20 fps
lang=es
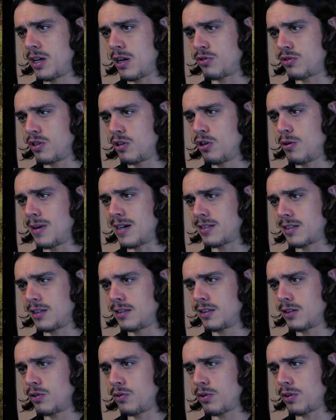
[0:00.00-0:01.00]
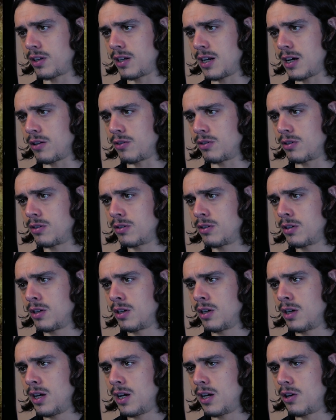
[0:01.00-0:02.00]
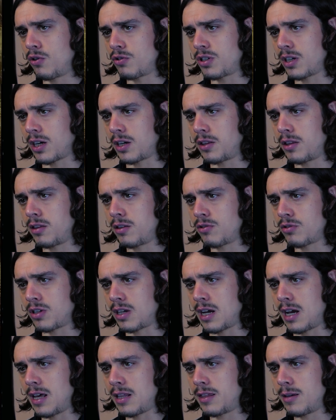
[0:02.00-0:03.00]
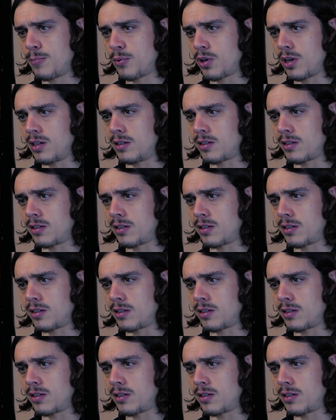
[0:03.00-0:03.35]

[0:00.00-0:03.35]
ya os digo, bastante coordinado en los ejercicios que hace, por el